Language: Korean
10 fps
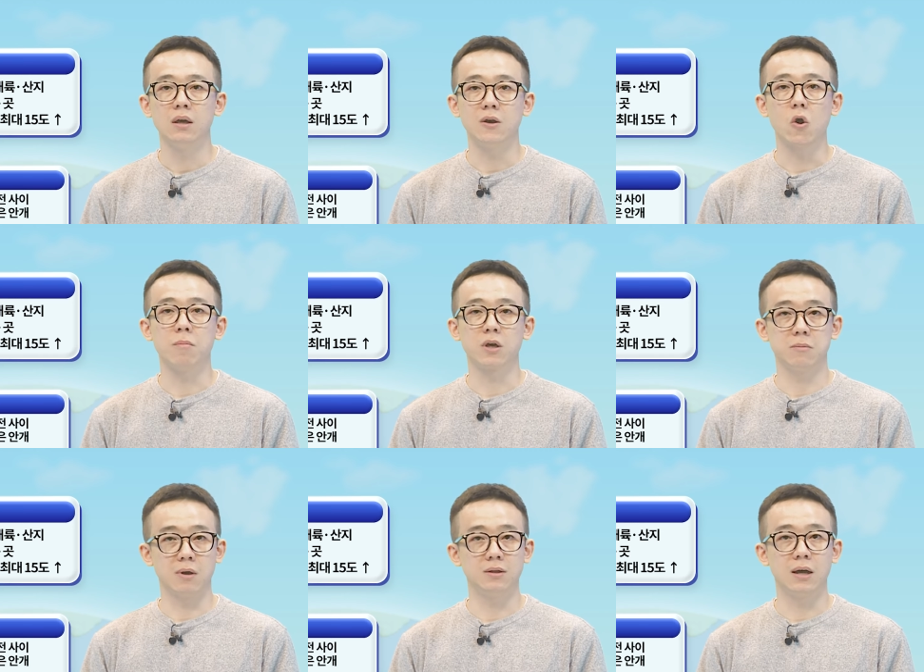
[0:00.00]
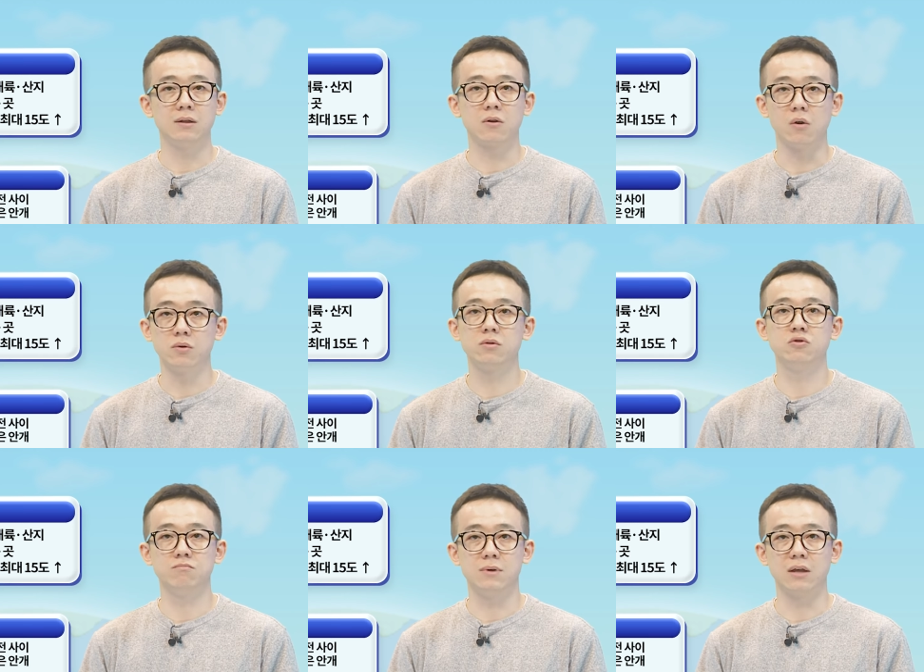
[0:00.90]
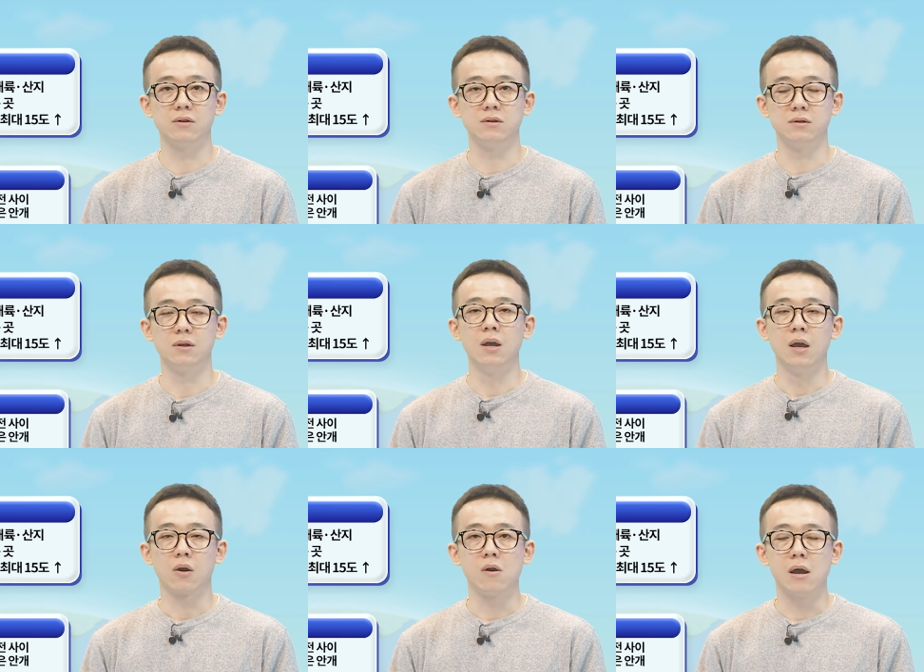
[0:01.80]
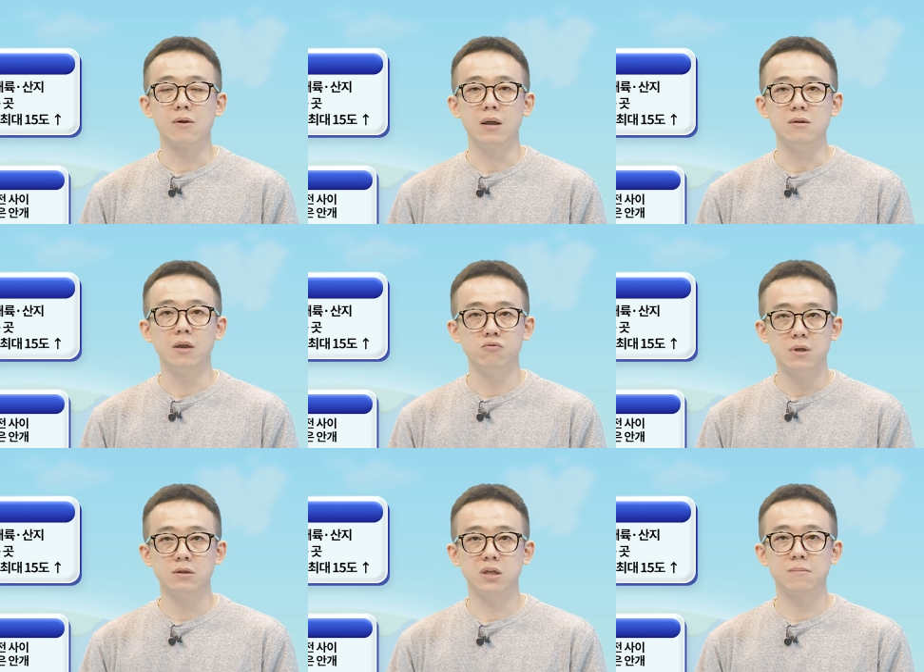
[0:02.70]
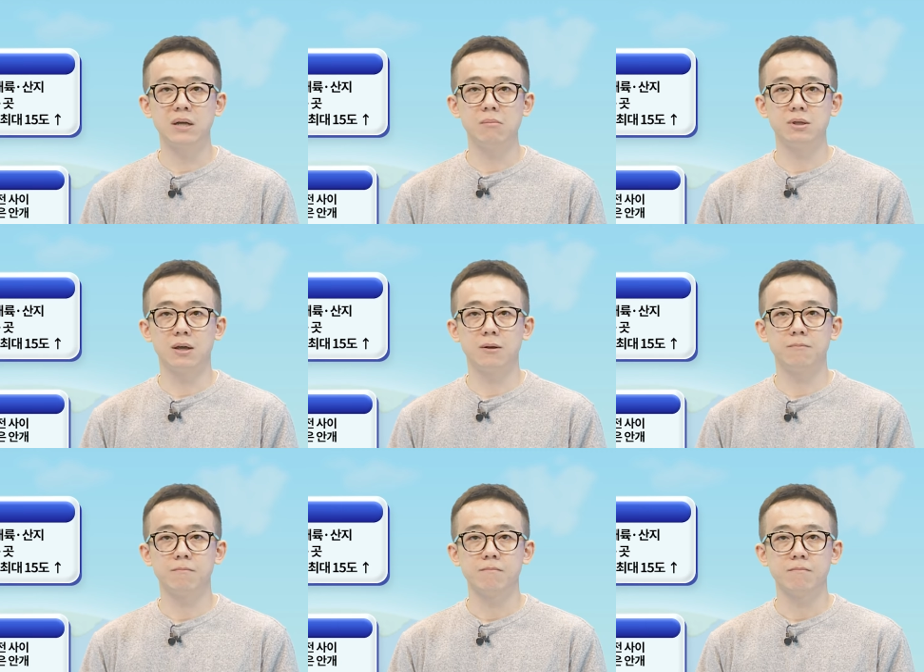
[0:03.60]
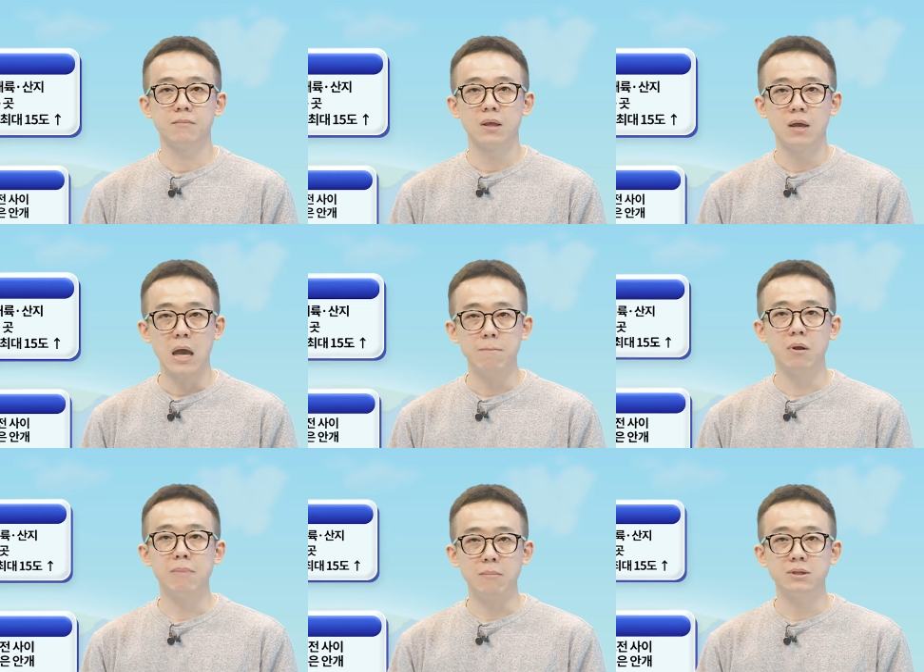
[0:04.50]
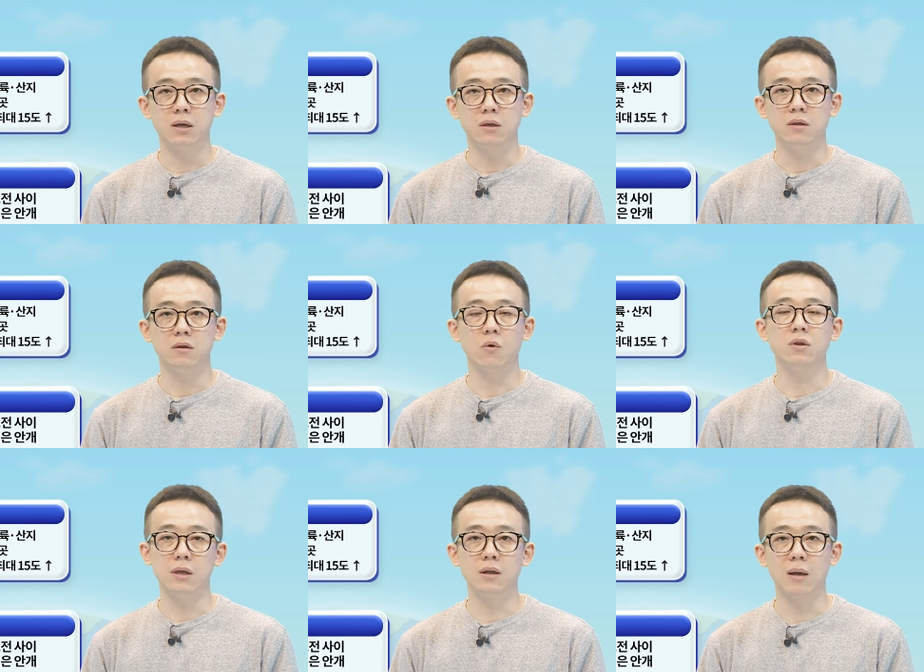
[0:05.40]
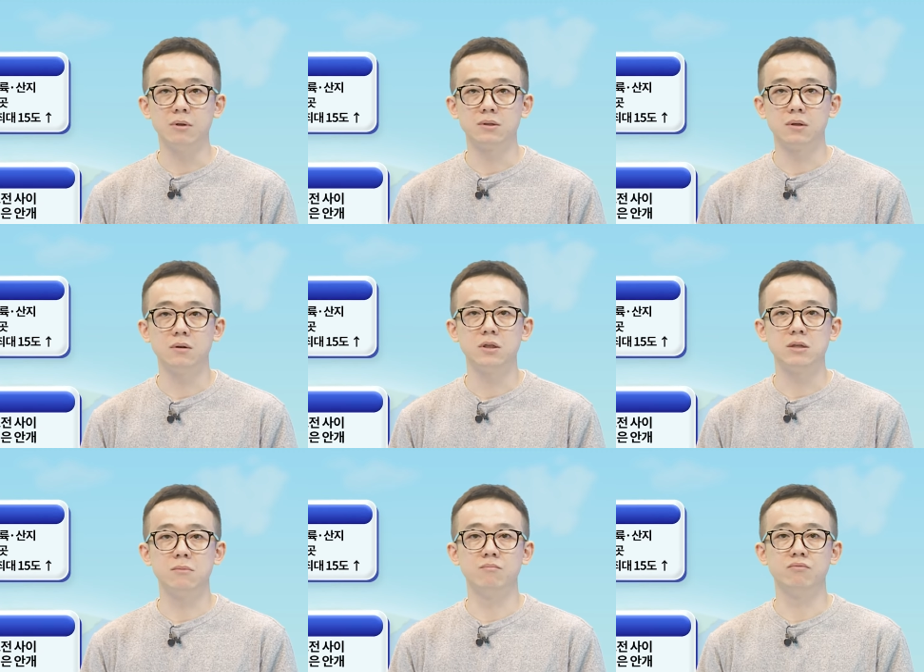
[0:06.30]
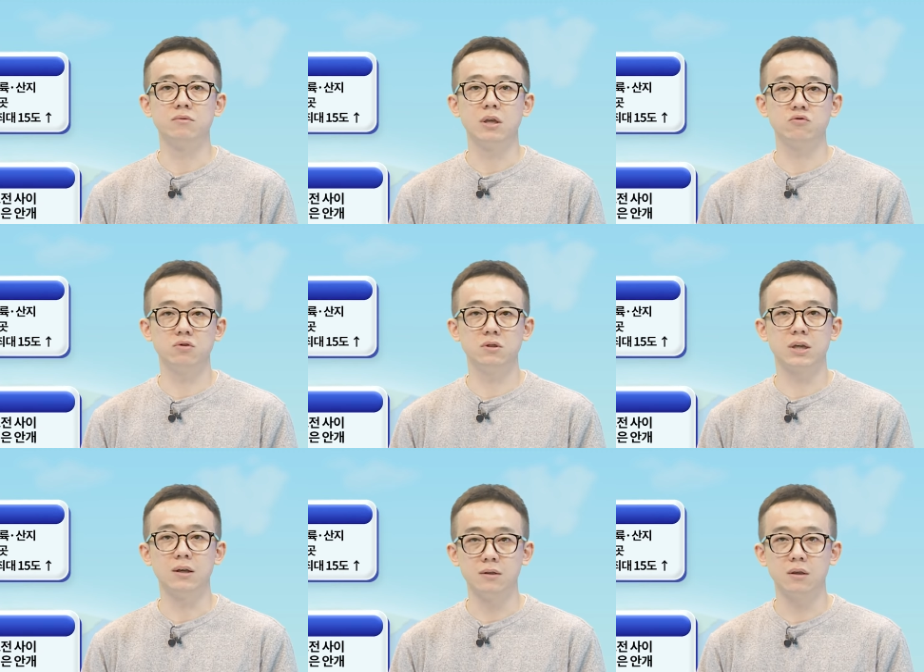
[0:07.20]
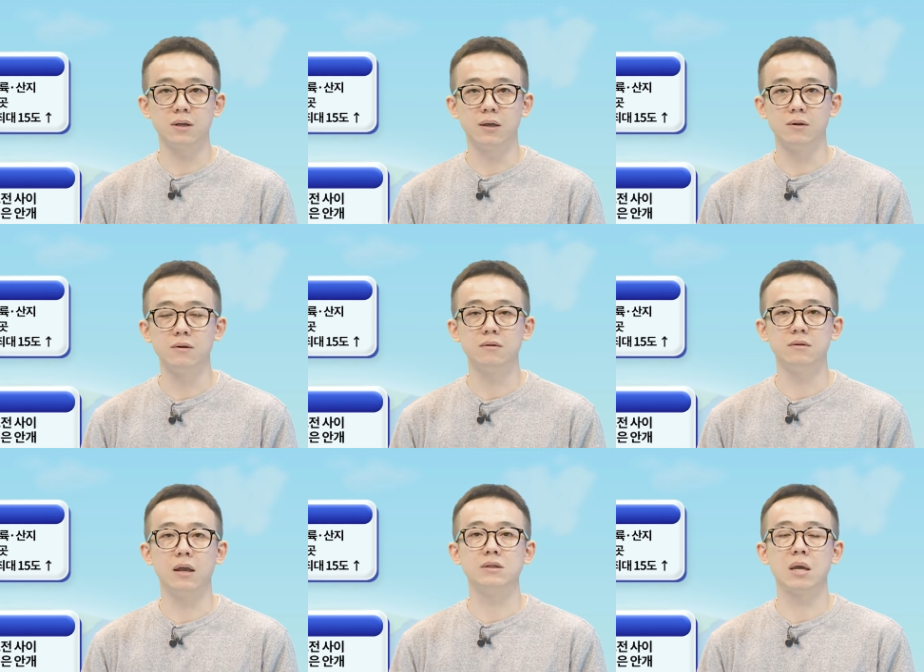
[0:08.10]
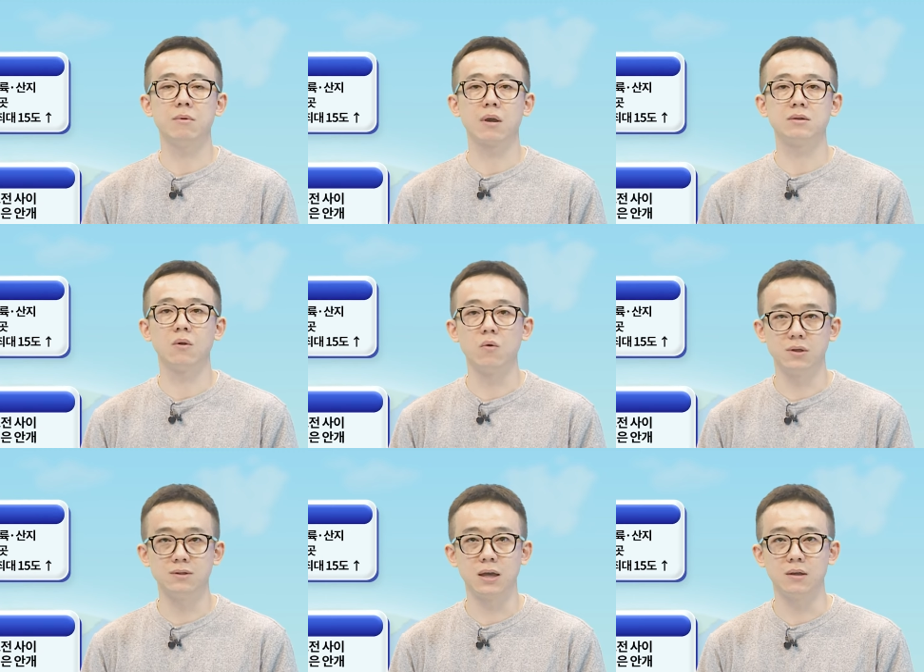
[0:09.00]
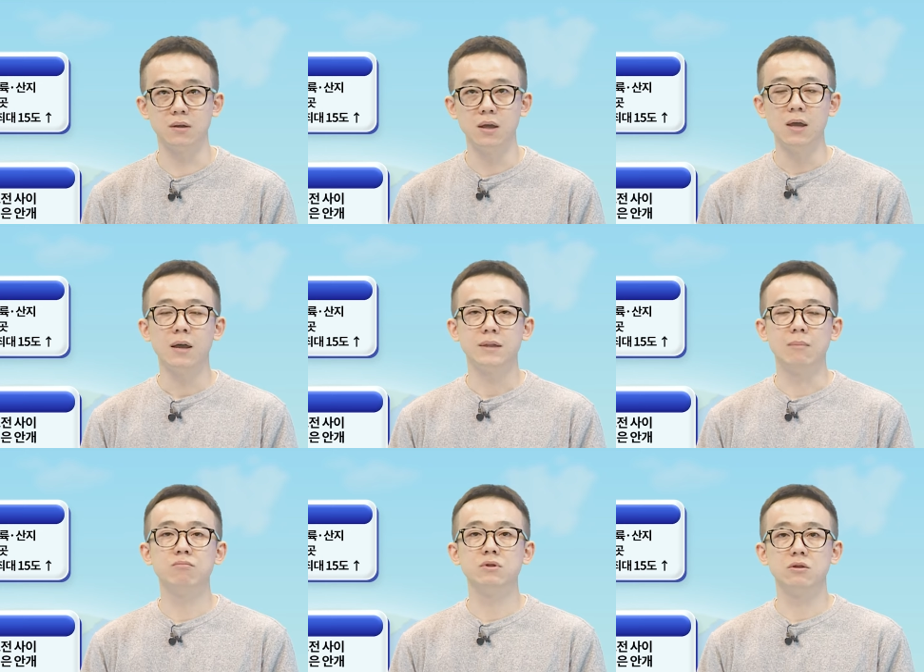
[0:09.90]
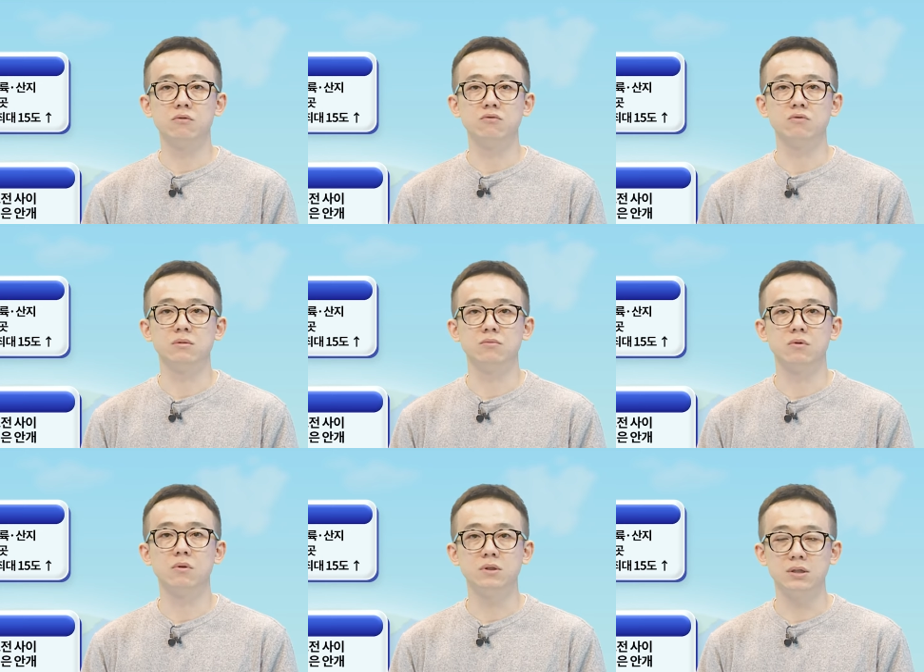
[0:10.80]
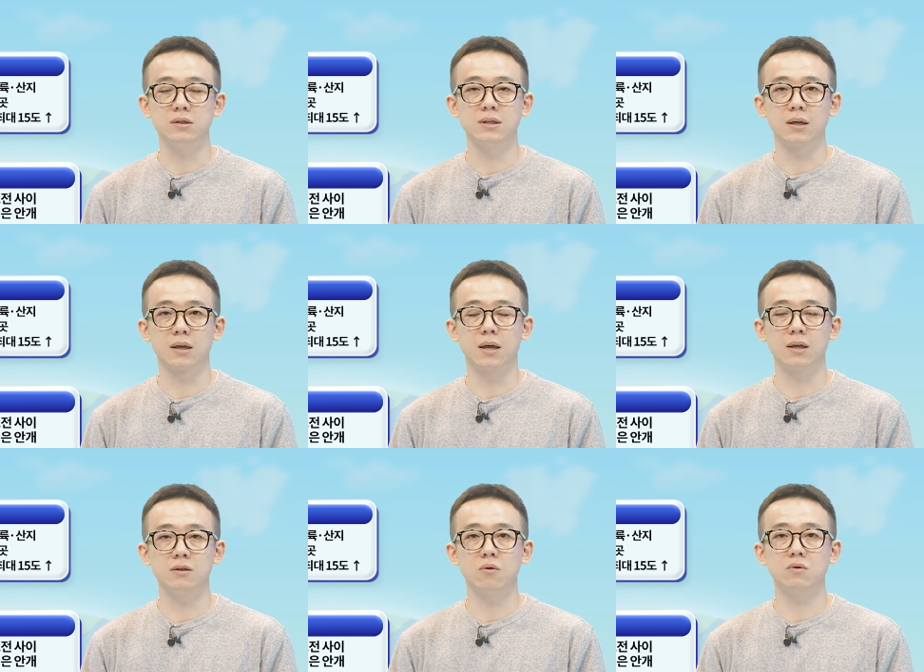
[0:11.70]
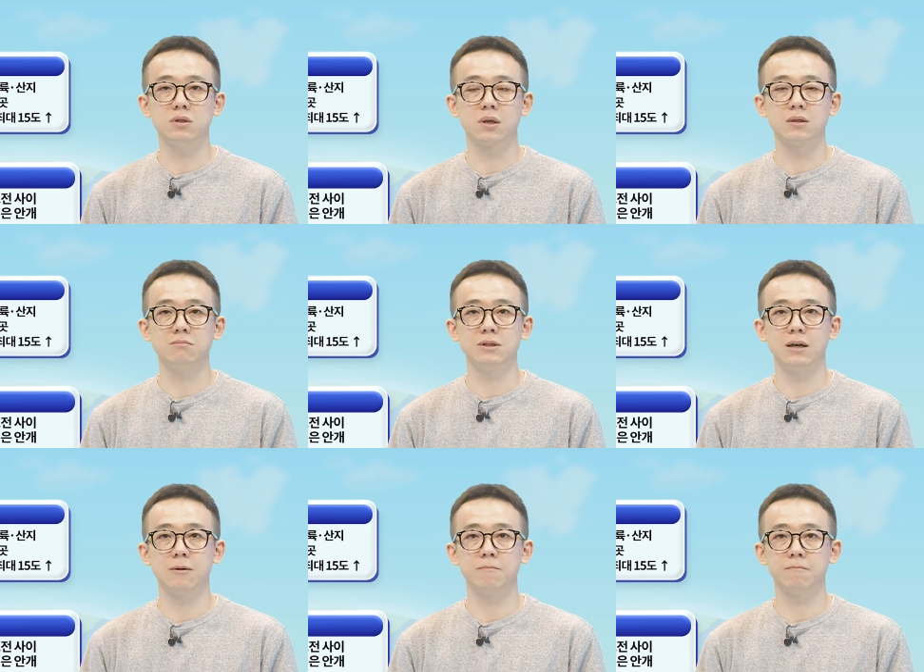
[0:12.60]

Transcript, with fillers: 입고 벗기 편한 겉옷을 준비하는 등 건강관리에 유의하시기 바랍니다. 한편 밤사이 기온이 내려가면서 지면 부근의 수증기가 응결하여 내일 새벽에서 오전 사이 남부 내륙을 중심으로 짙은 안개가 끼는 곳이 있겠습니다.